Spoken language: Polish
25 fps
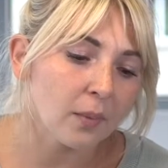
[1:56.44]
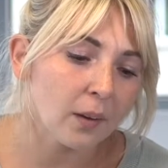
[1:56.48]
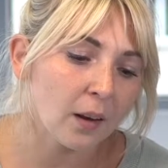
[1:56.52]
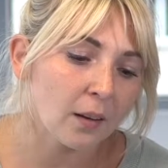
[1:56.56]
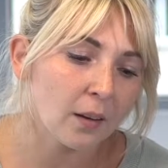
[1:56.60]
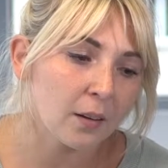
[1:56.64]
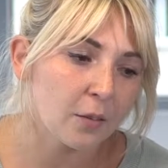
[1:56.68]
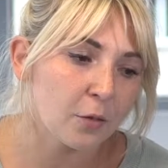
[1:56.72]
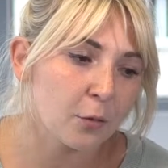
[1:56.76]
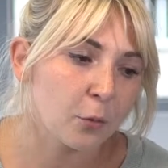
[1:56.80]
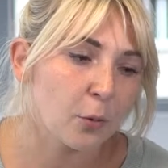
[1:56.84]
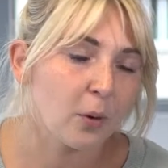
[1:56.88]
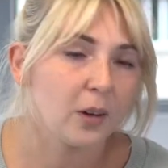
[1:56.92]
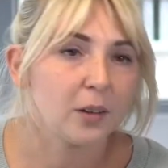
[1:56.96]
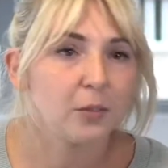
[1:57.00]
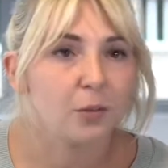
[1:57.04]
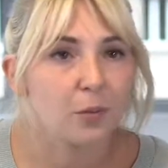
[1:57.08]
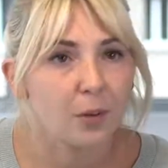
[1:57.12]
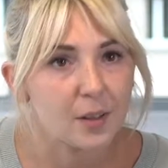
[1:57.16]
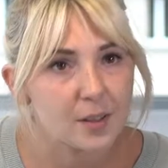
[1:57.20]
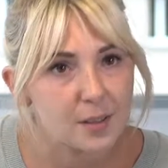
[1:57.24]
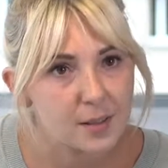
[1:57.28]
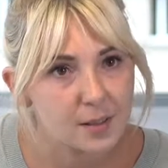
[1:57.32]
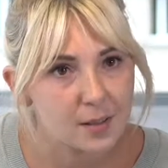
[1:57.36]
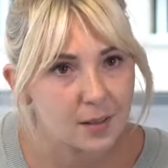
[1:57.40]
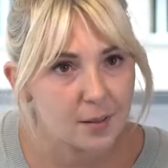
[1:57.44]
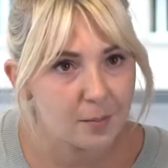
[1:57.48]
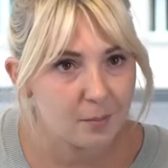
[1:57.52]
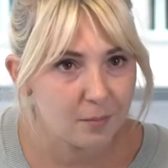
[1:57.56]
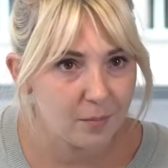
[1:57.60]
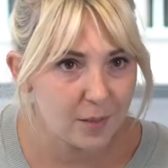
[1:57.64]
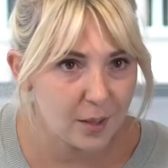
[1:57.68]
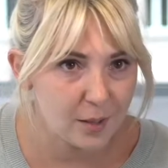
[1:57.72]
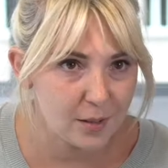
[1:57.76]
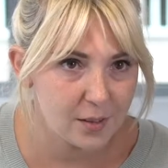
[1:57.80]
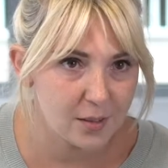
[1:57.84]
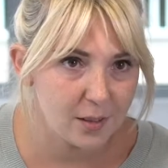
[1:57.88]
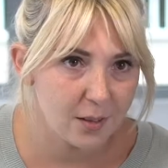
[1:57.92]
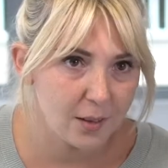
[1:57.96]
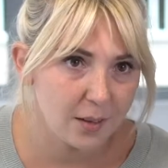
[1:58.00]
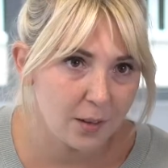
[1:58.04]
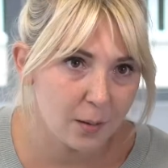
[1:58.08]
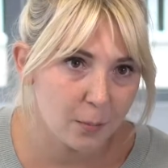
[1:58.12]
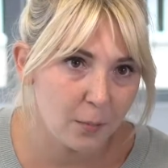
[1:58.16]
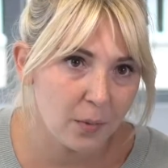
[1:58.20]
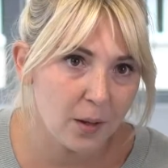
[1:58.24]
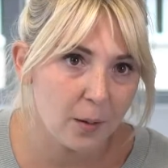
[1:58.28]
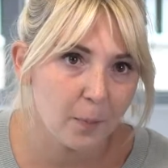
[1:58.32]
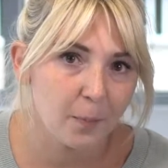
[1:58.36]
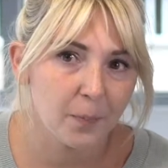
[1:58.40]
E, wkład własny między
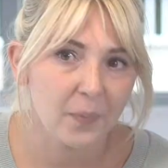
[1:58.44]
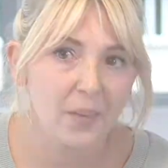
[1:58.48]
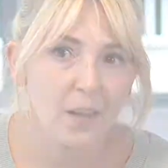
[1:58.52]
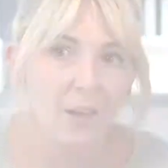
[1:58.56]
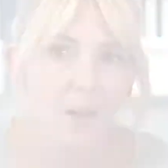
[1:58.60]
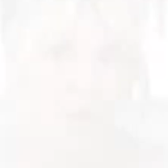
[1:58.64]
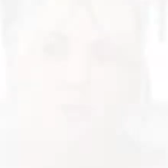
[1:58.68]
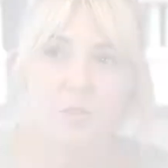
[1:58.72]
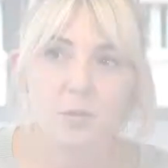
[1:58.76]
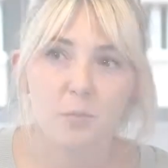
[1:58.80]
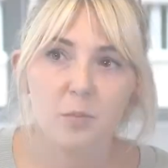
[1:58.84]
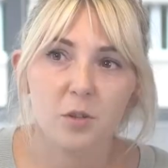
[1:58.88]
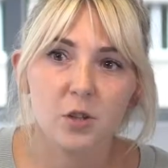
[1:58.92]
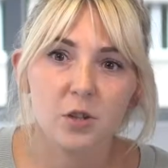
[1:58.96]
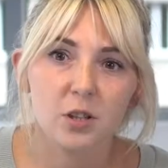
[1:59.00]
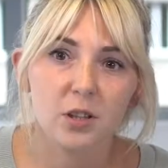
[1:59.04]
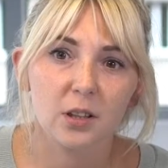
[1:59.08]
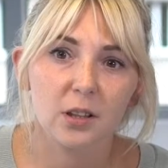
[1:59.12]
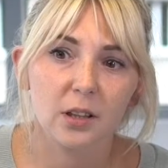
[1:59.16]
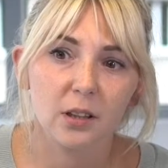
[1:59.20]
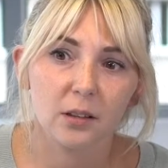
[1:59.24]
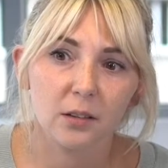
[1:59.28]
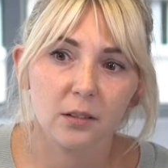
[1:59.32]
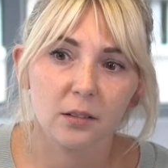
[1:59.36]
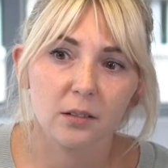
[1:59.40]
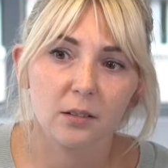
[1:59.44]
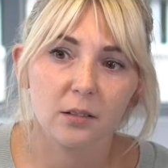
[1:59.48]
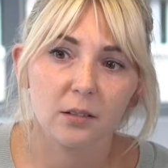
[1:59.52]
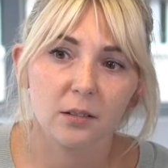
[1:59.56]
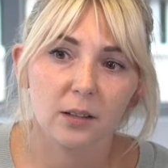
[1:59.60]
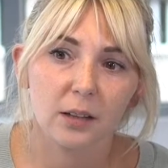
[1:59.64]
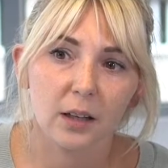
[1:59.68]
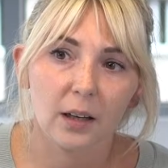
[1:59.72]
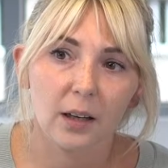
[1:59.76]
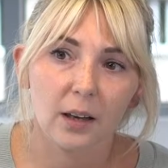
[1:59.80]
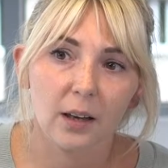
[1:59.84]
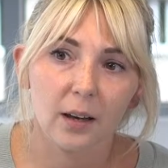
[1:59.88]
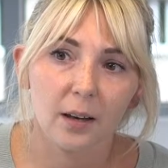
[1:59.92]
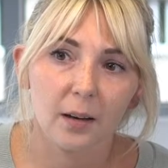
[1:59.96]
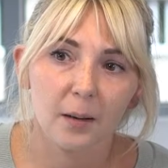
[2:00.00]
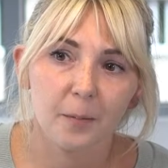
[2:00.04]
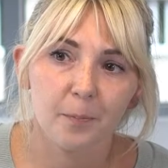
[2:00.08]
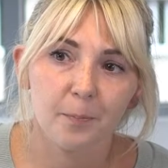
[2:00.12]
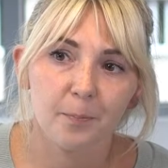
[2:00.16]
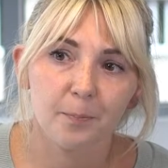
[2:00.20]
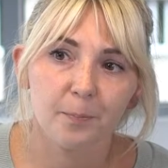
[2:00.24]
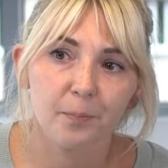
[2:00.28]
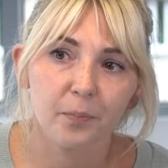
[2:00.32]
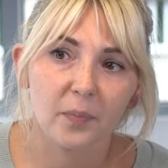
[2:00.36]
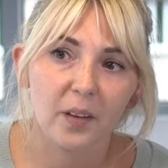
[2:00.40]
innymi. Są jeszcze na, e, takie
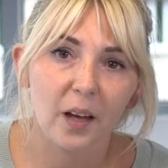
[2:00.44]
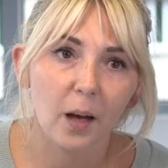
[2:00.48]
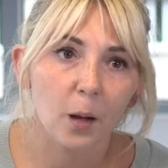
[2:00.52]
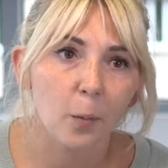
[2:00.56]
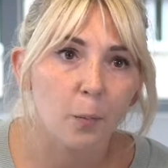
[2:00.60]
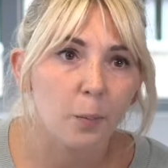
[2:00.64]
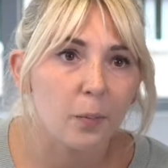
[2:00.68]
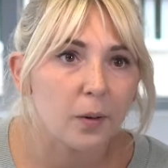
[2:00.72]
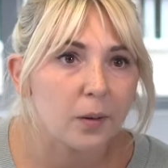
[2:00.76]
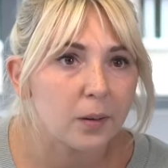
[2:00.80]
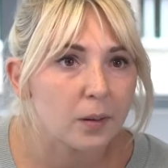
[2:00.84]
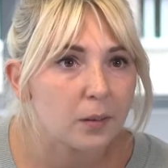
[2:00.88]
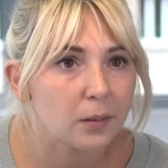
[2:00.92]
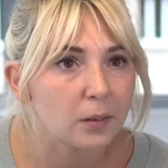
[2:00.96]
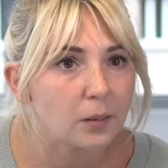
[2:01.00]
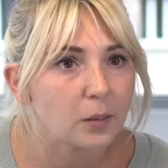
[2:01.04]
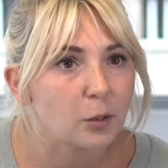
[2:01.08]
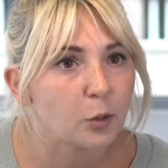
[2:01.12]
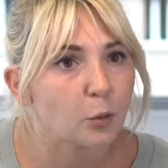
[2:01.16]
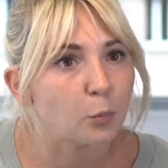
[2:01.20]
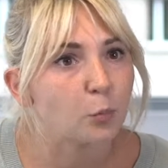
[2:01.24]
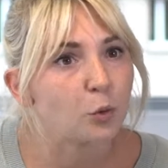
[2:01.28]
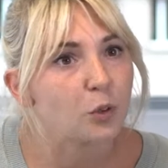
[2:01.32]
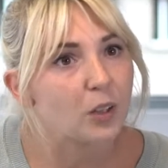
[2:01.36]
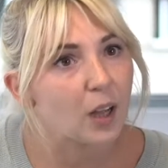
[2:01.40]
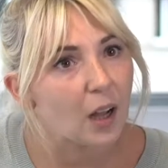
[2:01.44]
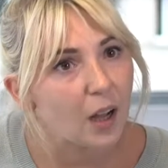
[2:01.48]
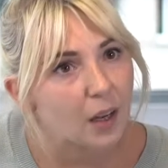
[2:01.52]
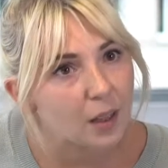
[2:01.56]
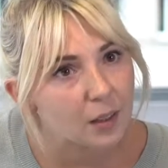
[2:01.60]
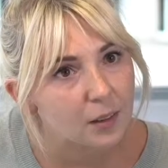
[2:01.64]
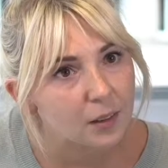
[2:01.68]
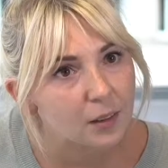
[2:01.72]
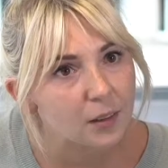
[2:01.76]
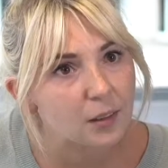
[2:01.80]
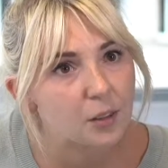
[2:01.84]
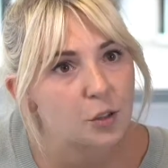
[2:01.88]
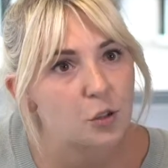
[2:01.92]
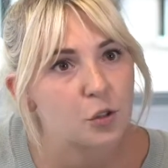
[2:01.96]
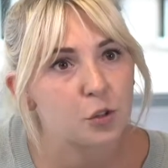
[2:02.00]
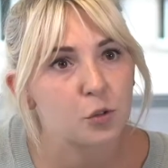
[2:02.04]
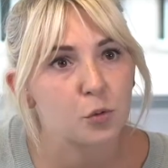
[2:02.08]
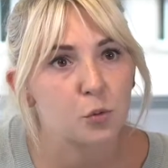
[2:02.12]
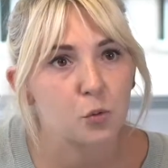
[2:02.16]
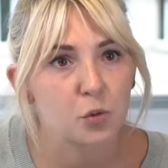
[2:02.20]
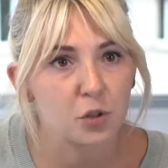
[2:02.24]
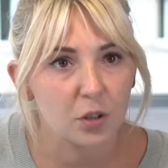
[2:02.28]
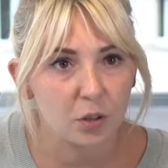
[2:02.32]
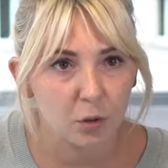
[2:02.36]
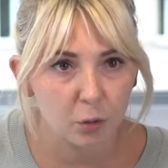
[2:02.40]
najmy komunalne czy z
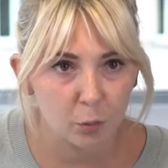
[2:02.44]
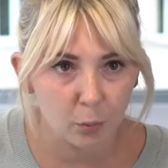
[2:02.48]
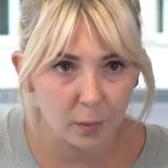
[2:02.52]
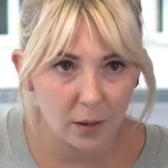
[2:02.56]
Urzędu